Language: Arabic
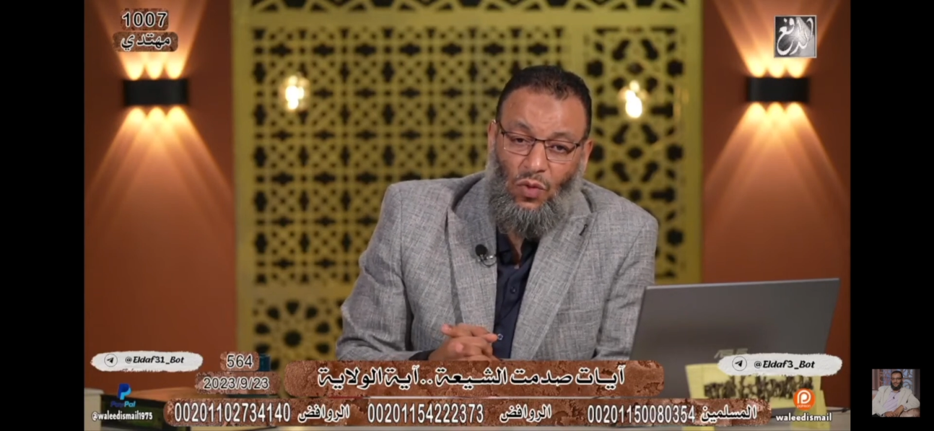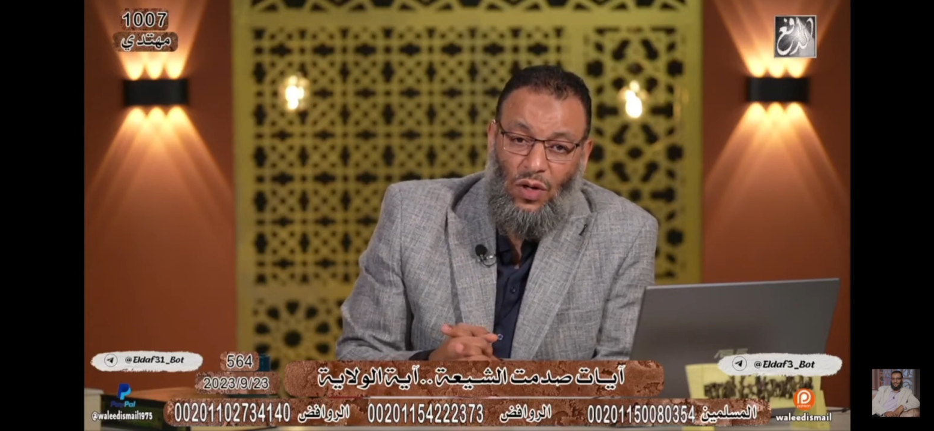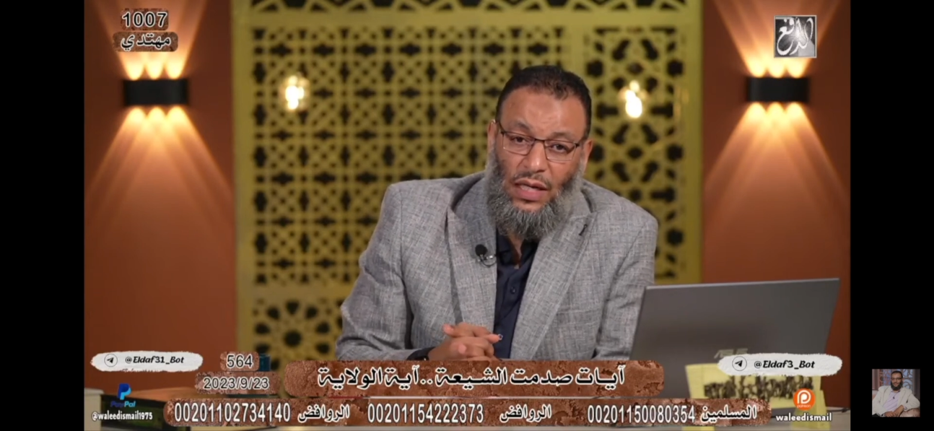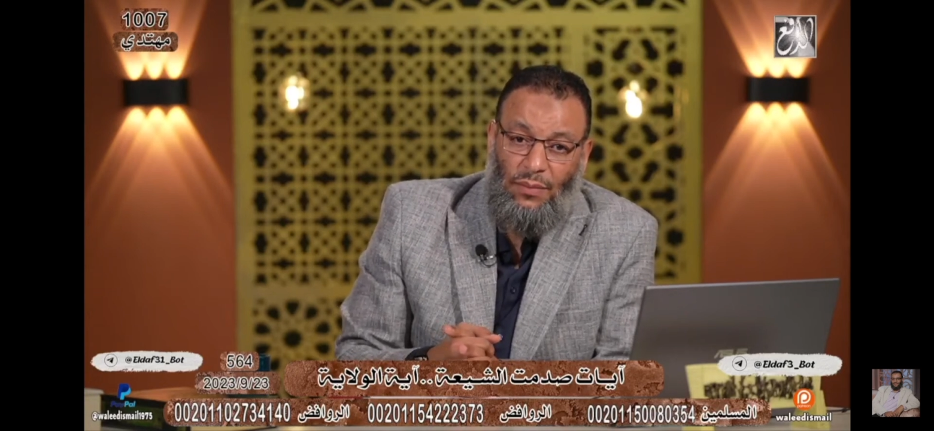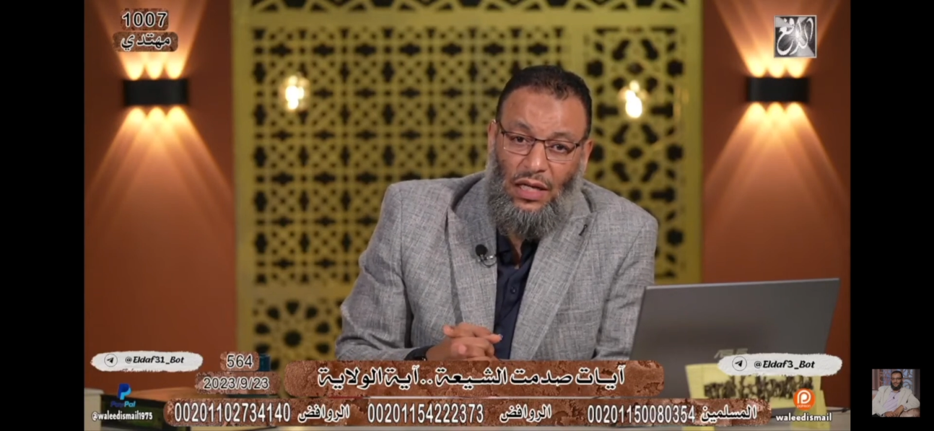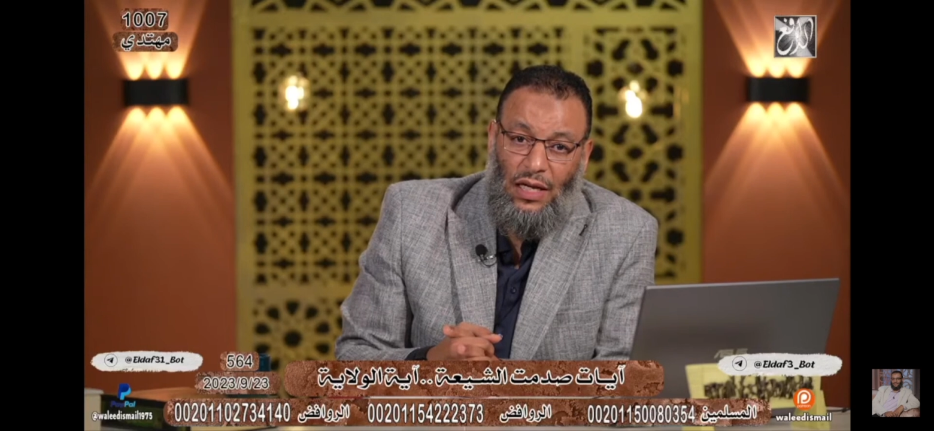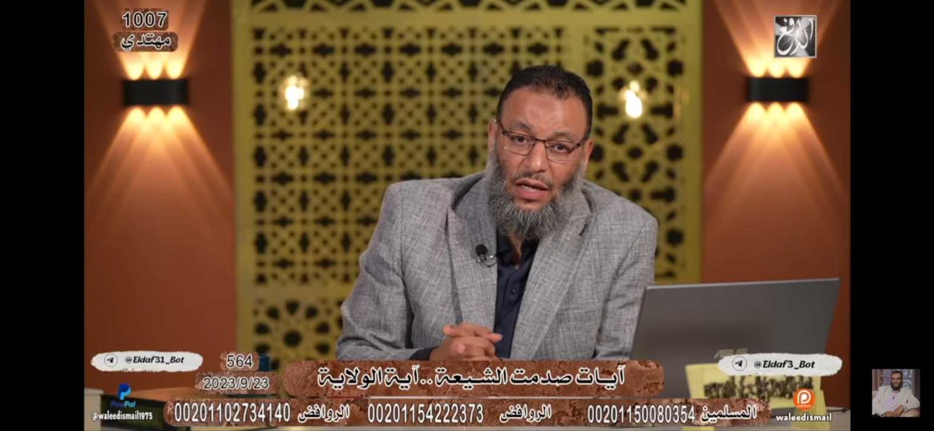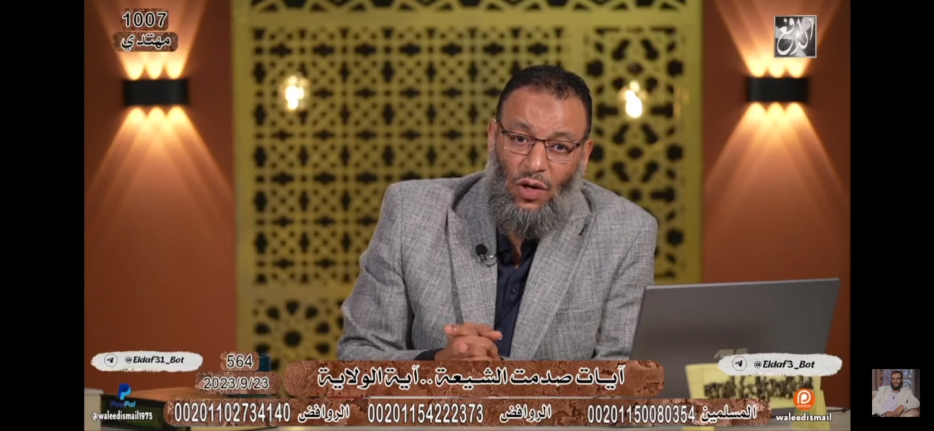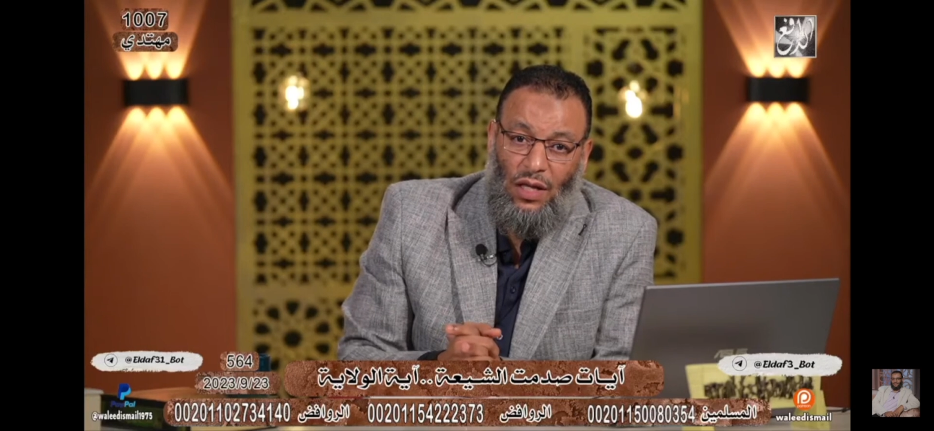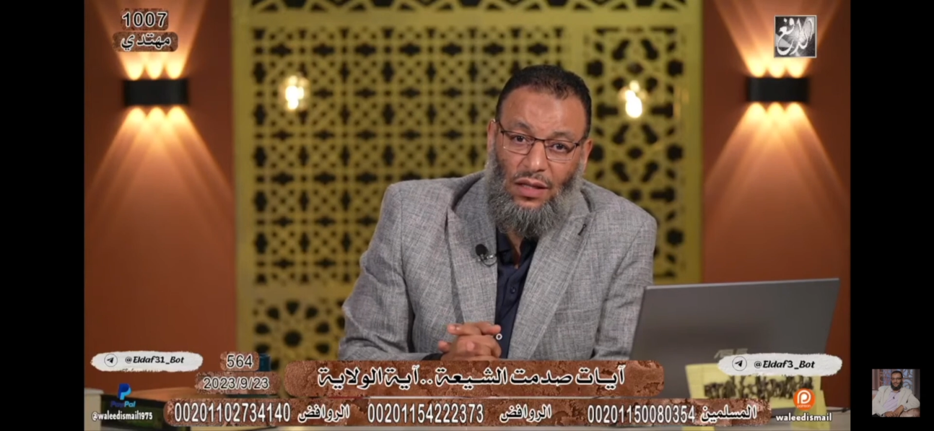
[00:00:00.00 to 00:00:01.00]
والنبي لا
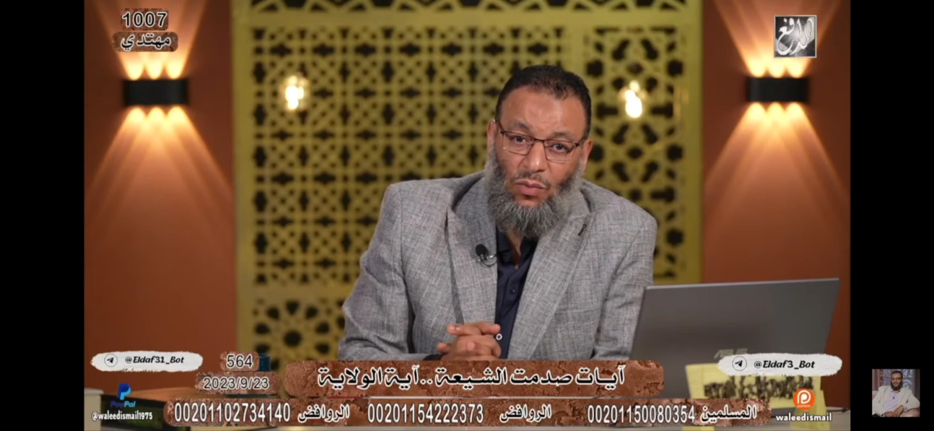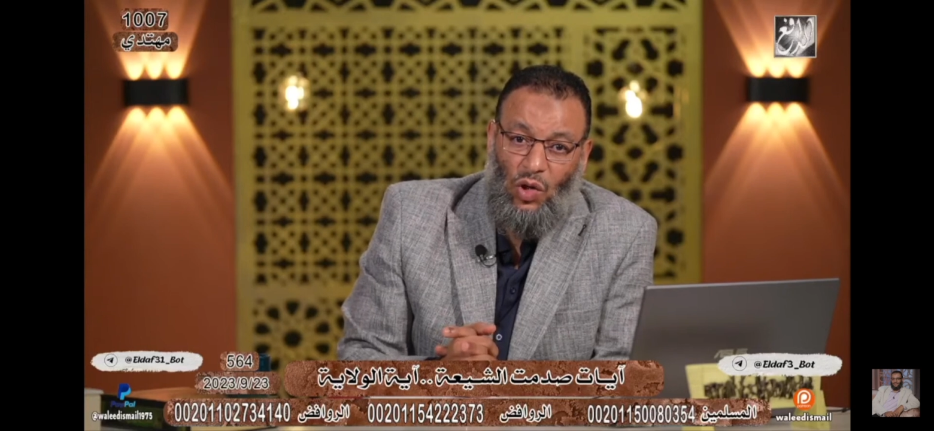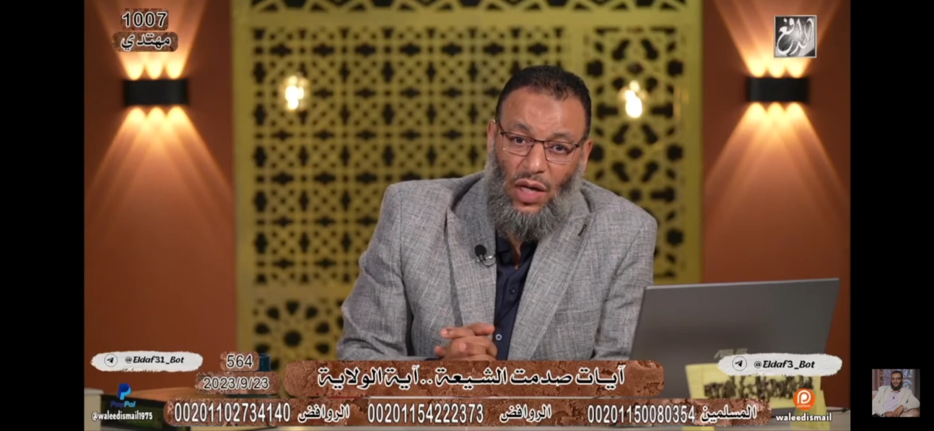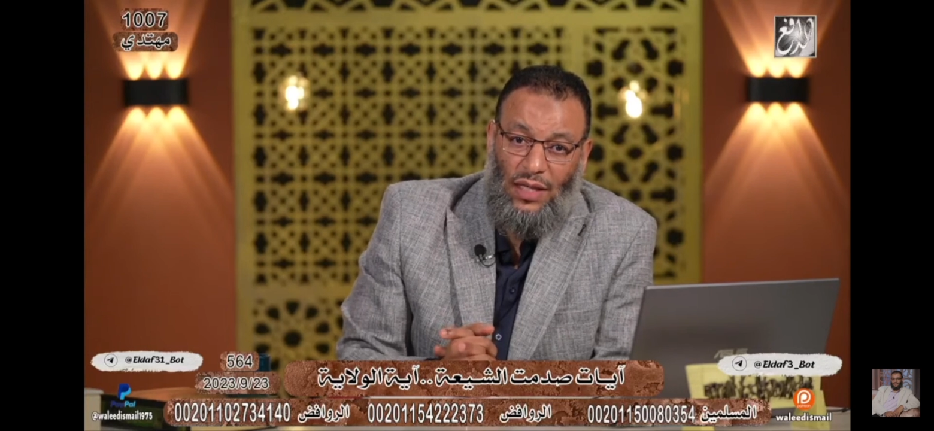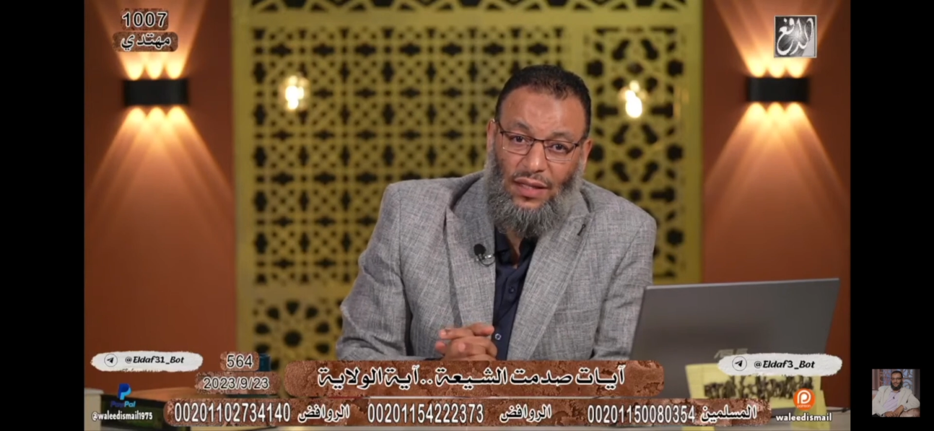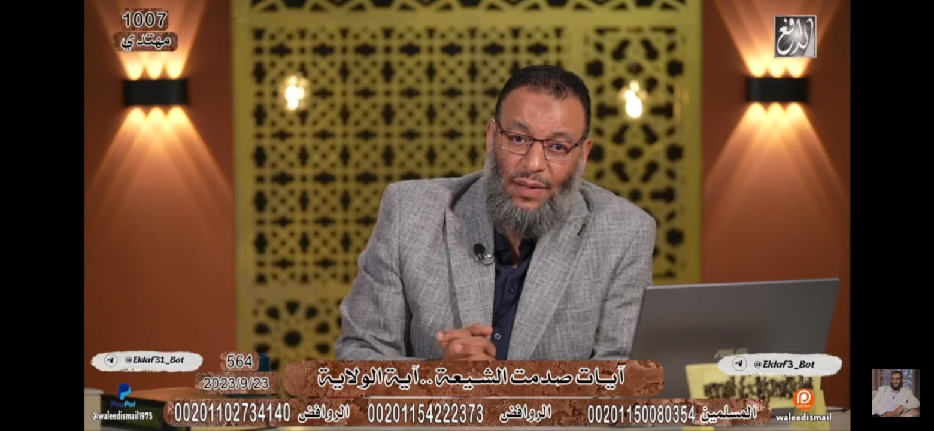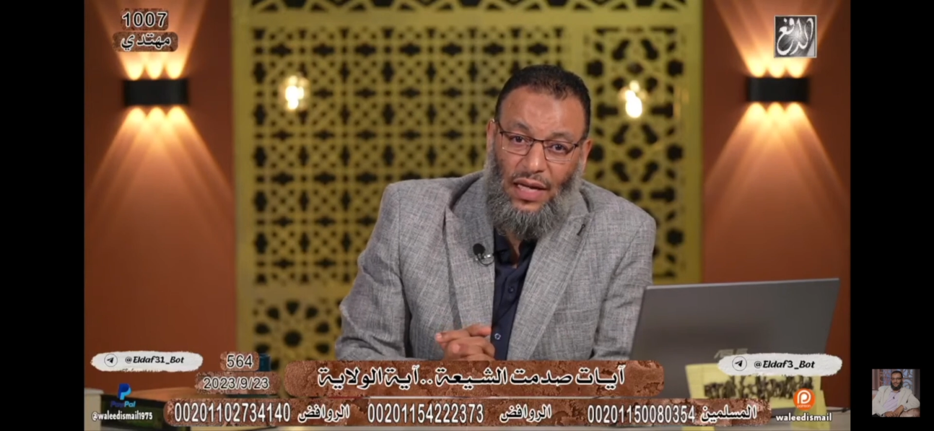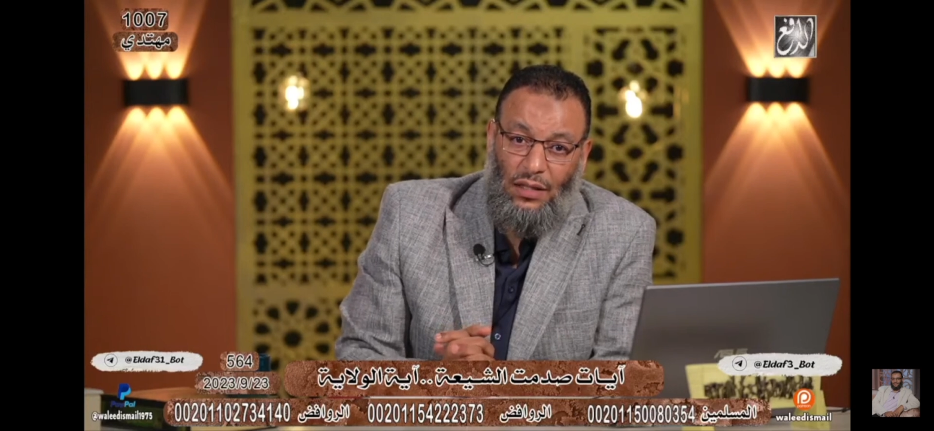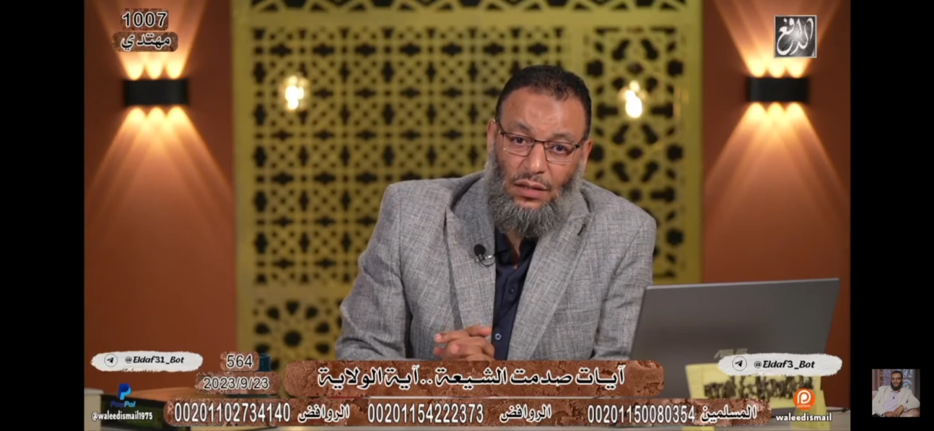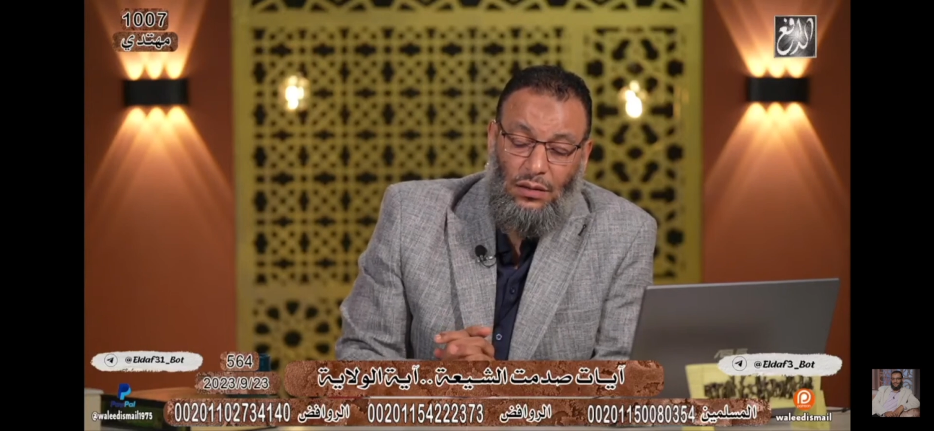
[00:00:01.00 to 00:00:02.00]
يعظم ويعظم
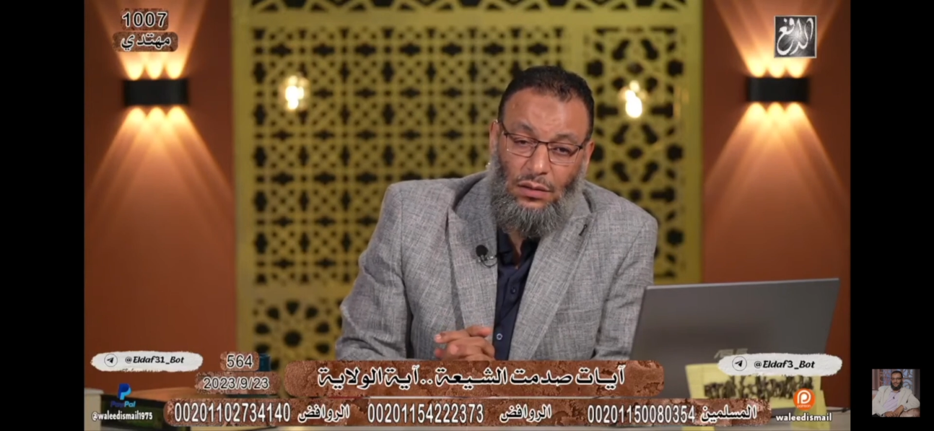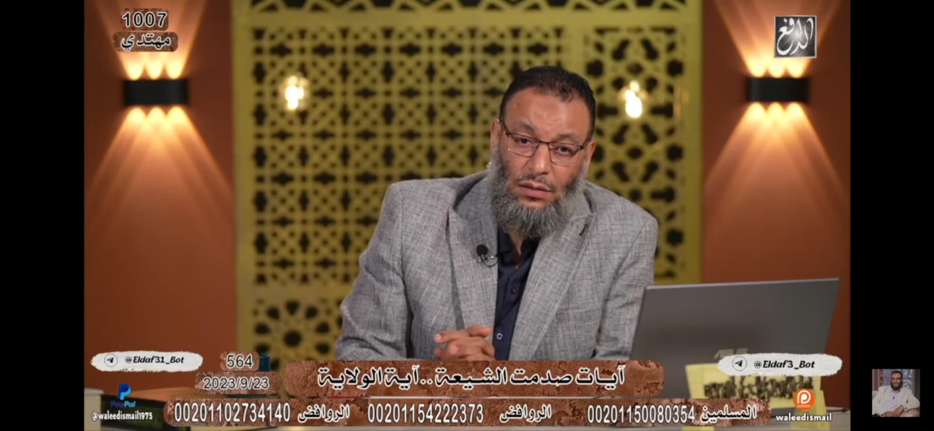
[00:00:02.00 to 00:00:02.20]
عليه